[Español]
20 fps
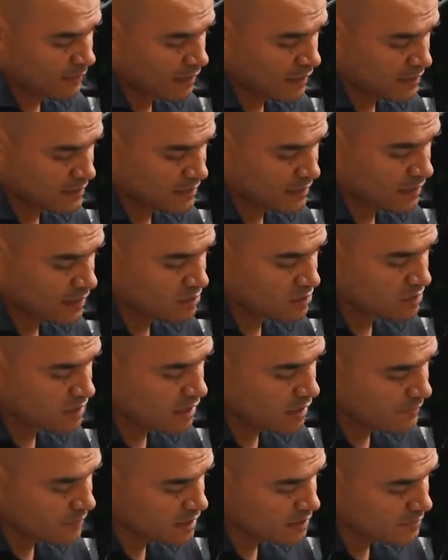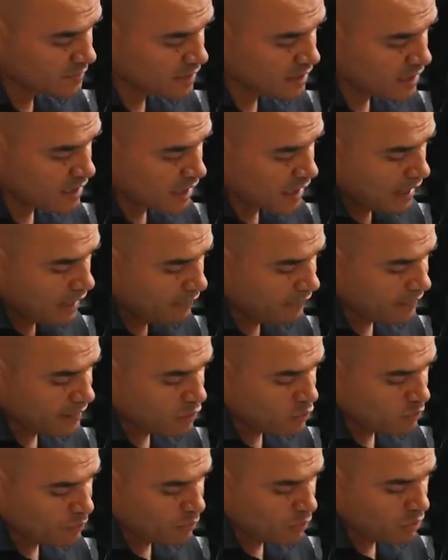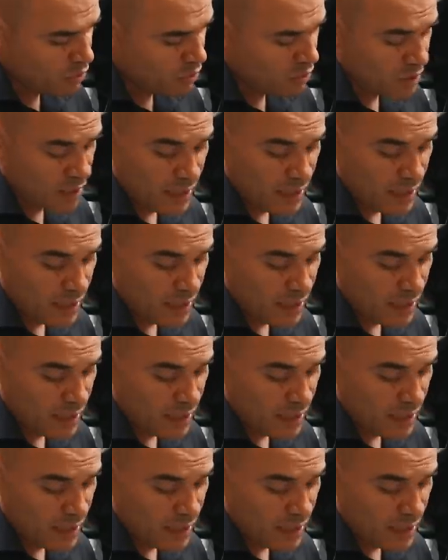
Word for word: la instalación de la misma abrir un poco